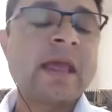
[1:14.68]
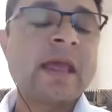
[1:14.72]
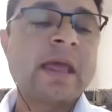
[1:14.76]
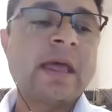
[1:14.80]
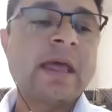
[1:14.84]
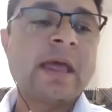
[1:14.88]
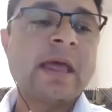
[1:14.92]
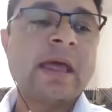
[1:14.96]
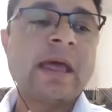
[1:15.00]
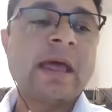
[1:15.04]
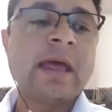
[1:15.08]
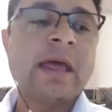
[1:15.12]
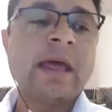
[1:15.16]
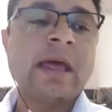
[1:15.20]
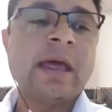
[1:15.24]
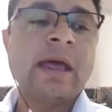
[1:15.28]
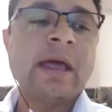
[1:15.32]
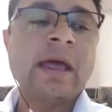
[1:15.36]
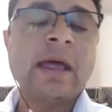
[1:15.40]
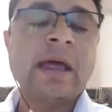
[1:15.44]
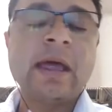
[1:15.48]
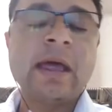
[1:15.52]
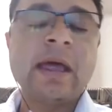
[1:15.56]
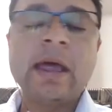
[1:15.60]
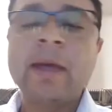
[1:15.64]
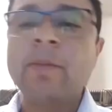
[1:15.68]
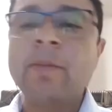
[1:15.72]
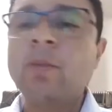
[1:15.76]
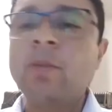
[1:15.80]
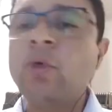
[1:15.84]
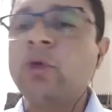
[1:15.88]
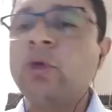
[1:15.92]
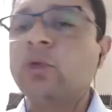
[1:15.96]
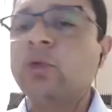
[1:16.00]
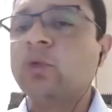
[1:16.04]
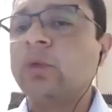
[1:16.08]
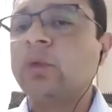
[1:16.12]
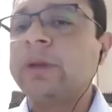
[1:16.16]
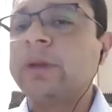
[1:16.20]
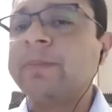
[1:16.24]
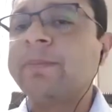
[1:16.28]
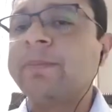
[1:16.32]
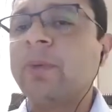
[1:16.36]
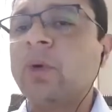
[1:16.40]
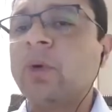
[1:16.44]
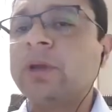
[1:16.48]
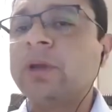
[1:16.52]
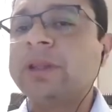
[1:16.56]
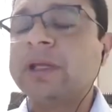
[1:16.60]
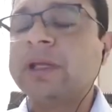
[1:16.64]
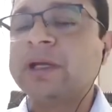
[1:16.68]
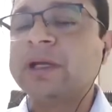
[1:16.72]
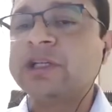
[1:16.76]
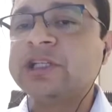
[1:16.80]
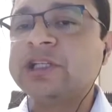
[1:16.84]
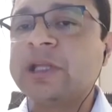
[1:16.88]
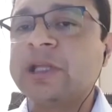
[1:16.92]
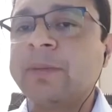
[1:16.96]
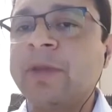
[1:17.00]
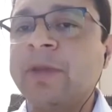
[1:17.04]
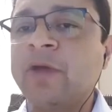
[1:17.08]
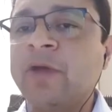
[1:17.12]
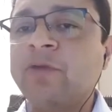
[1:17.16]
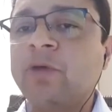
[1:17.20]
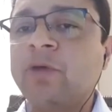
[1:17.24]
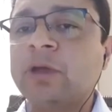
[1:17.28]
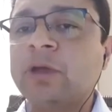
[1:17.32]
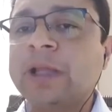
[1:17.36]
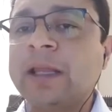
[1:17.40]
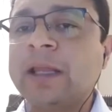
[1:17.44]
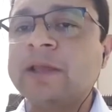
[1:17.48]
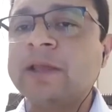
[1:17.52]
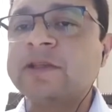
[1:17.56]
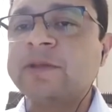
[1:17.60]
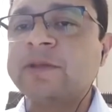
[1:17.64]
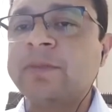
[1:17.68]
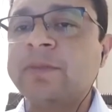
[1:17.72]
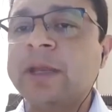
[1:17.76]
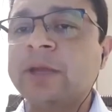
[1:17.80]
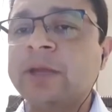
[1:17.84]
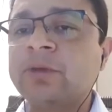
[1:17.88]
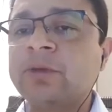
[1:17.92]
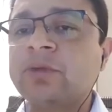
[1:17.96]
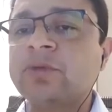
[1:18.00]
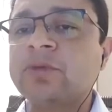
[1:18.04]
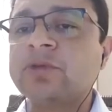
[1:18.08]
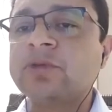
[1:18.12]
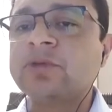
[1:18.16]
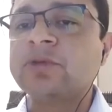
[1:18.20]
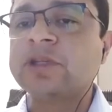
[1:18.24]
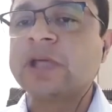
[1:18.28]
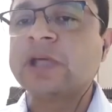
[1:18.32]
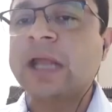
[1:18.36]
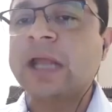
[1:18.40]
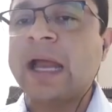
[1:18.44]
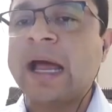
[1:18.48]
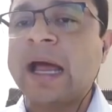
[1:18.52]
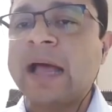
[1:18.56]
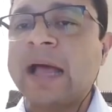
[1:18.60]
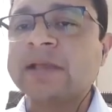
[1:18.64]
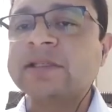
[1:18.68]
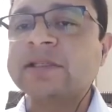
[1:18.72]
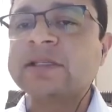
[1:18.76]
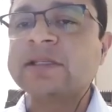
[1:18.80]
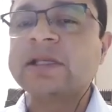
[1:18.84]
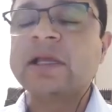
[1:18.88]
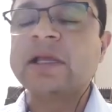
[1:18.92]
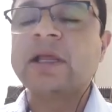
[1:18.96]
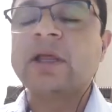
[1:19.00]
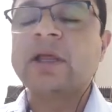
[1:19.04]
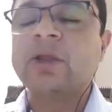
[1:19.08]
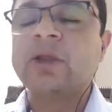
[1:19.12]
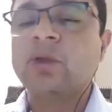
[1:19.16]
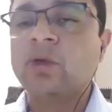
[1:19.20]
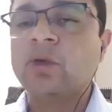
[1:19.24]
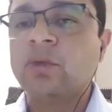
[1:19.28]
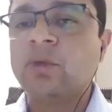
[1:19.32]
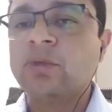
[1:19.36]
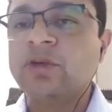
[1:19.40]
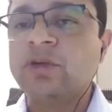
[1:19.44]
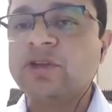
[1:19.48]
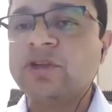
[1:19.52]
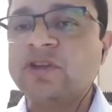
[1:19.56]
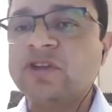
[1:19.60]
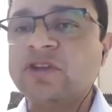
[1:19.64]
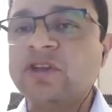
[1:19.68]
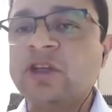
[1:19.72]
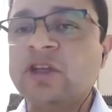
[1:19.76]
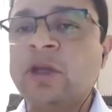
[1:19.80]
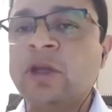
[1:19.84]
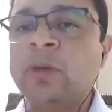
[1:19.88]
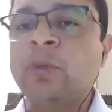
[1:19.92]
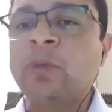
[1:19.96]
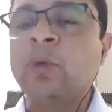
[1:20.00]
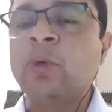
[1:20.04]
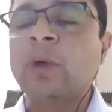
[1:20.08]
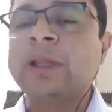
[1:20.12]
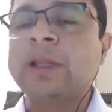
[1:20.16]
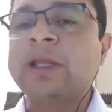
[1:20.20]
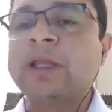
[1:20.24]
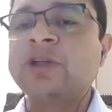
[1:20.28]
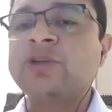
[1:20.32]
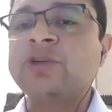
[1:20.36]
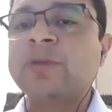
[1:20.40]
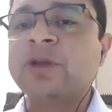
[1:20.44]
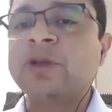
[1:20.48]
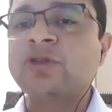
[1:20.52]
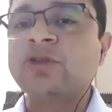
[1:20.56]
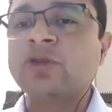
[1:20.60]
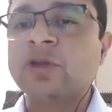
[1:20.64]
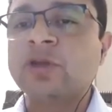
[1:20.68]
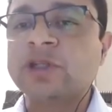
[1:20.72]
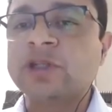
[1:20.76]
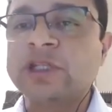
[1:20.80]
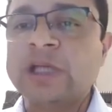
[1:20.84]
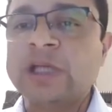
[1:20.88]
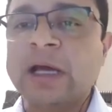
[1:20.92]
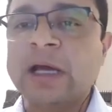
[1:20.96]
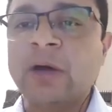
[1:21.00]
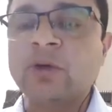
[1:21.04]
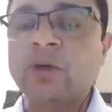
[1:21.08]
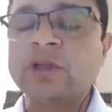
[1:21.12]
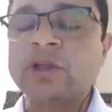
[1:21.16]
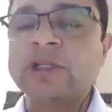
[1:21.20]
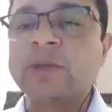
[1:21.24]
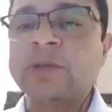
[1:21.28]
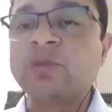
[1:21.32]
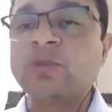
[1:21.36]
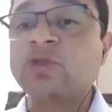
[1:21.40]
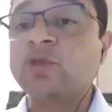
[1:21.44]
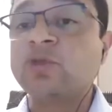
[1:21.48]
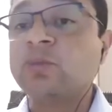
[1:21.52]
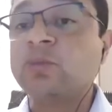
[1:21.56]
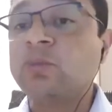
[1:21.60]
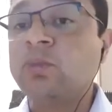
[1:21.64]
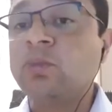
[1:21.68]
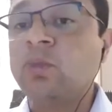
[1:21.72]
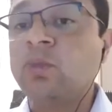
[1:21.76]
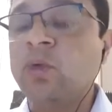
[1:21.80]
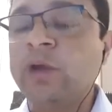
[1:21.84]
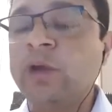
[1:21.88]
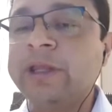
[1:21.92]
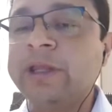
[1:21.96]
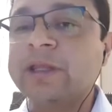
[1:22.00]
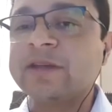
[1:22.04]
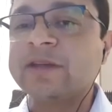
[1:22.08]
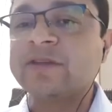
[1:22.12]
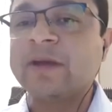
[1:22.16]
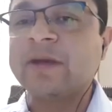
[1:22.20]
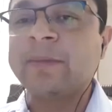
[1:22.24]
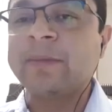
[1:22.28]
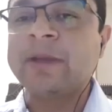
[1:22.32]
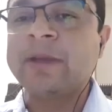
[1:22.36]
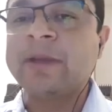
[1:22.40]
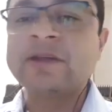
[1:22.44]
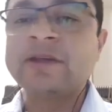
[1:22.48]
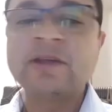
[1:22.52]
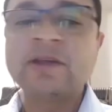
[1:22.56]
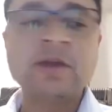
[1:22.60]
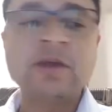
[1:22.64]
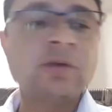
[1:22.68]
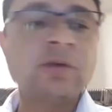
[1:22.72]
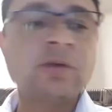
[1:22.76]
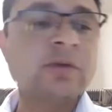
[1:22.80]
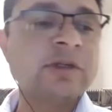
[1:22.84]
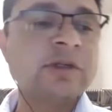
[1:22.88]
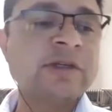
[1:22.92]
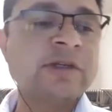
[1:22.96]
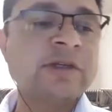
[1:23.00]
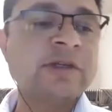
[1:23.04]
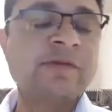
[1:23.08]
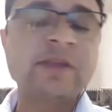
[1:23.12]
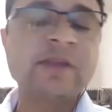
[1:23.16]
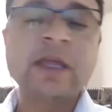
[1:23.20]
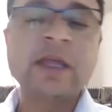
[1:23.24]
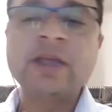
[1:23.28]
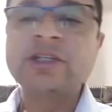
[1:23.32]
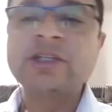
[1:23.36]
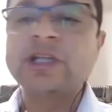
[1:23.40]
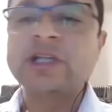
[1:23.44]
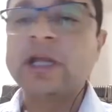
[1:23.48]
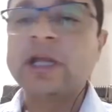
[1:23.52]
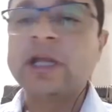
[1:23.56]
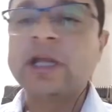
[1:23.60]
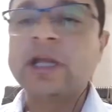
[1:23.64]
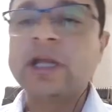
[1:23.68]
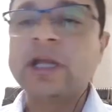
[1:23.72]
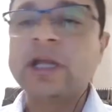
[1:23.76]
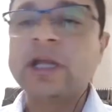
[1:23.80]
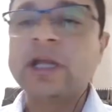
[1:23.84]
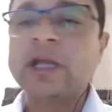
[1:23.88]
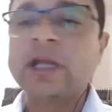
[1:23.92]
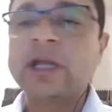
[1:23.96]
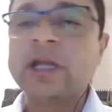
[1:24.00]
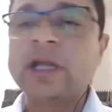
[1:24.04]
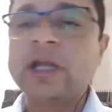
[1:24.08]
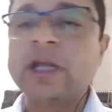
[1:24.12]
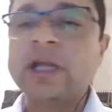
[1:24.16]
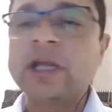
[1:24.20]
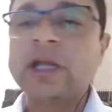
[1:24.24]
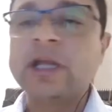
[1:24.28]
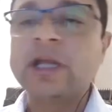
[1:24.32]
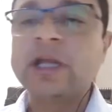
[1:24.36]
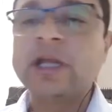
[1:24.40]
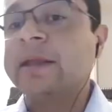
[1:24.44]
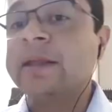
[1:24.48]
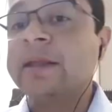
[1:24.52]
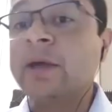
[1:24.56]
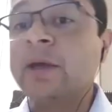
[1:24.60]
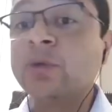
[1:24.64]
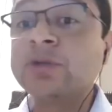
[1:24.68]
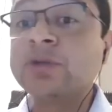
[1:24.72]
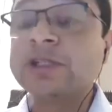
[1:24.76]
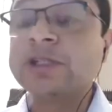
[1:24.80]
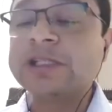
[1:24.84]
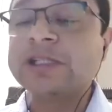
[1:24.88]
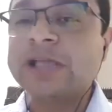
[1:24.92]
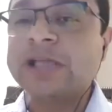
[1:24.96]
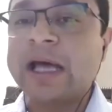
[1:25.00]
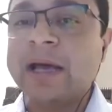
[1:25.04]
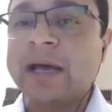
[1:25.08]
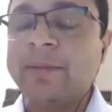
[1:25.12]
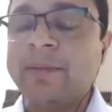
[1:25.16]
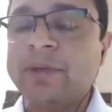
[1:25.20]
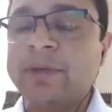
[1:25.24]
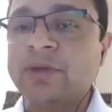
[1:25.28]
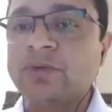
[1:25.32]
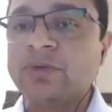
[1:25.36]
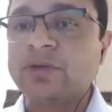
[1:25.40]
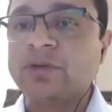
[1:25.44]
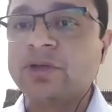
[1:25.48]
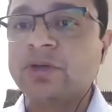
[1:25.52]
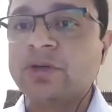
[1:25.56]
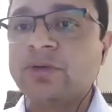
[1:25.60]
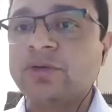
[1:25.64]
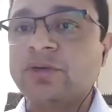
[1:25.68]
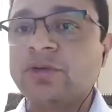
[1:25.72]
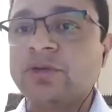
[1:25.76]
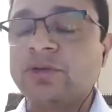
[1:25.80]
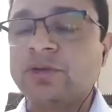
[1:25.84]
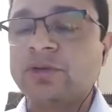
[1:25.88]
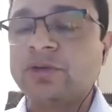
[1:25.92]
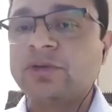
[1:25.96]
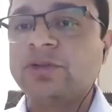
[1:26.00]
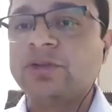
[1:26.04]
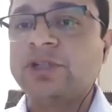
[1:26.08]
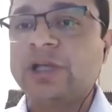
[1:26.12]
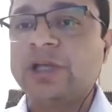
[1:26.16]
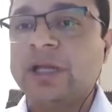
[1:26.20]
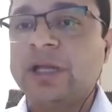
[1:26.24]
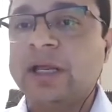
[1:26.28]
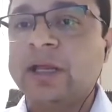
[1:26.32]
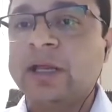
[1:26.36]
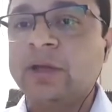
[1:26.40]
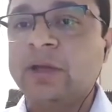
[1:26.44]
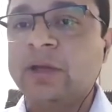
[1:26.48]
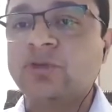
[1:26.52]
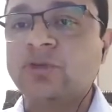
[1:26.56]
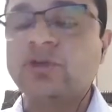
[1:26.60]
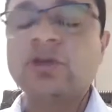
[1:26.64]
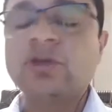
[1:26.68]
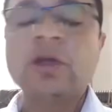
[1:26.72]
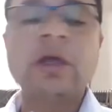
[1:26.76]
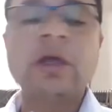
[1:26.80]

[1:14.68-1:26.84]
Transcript: É, é muito importante também o fortalecimento dos CRAS no município, o atendimento social. Nós temos muitas famílias que, inclusive, têm direitos é, e não sabem dos seus direitos